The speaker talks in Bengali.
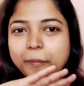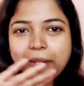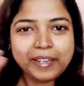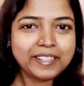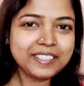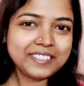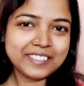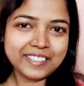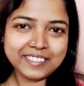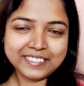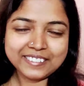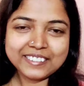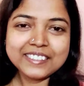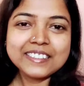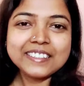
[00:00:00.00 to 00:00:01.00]
ম্যাগি
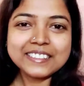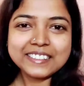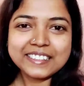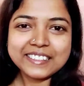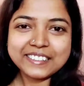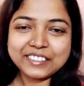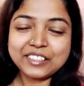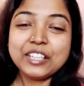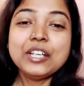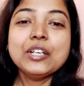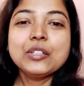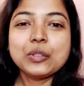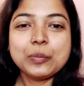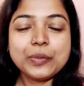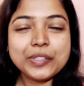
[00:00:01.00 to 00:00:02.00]
চ্যালেঞ্জ ঠিক আছে
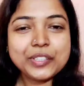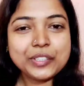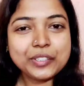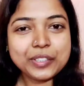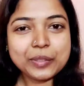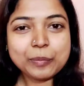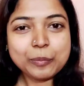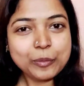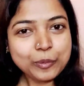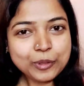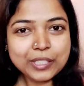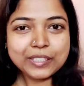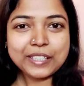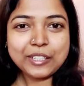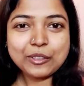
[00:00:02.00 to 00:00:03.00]
তো ভিডিওটা
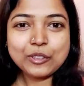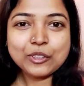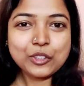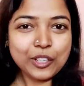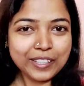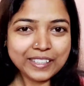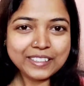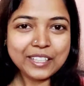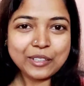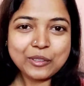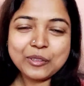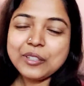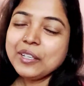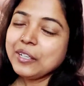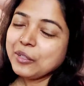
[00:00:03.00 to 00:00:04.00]
পুরোটা দেখো সঙ্গে
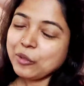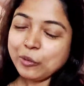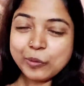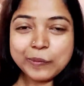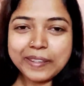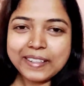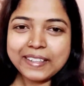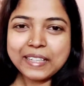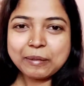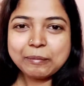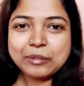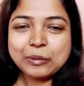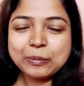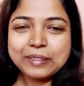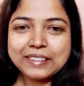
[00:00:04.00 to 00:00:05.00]
থাকো খুবই ভালো
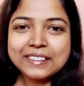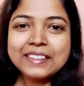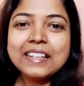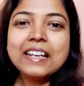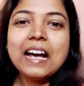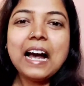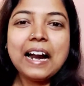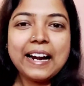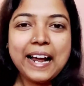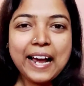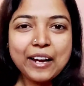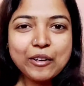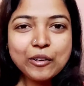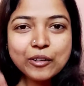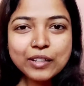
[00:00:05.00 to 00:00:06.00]
লাগবে তোমাদের আর
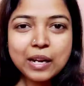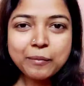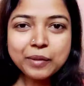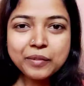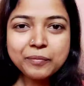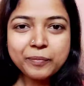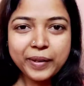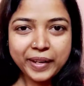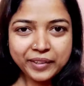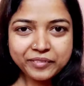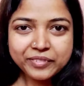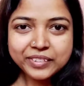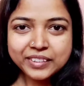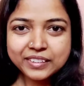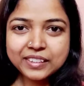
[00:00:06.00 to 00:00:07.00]
এখন আমি
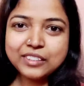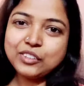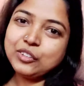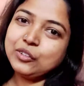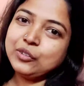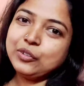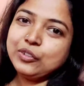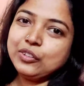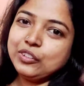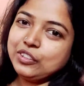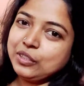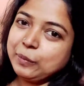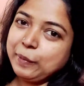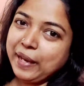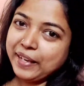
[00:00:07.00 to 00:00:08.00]
ব্রেকফাস্টের জন্য
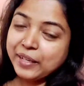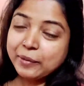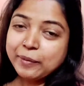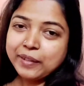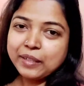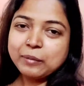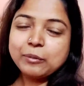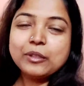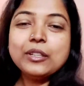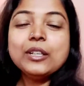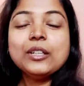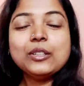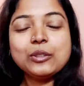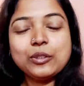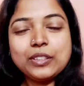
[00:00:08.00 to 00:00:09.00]
হচ্ছে ম্যাগি বানাবো
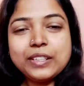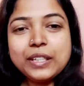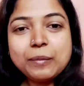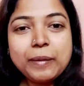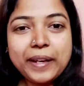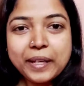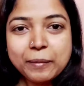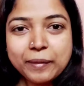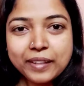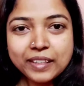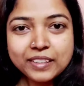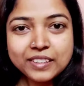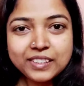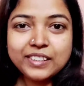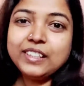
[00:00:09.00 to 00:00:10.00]
তো কি ম্যাগি
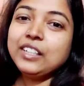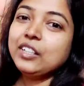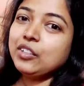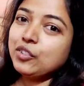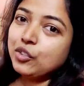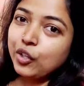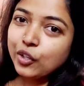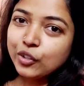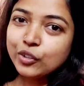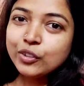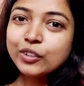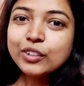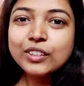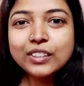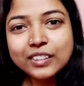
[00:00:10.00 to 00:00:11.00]
বানাচ্ছি চলো
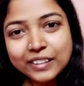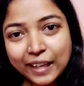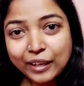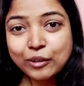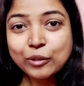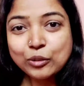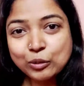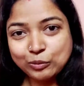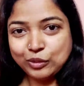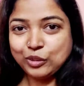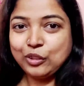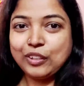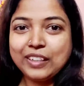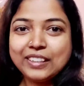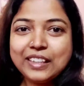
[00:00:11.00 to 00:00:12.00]
দেখো তোমরা
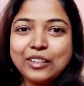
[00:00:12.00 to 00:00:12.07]
সঙ্গে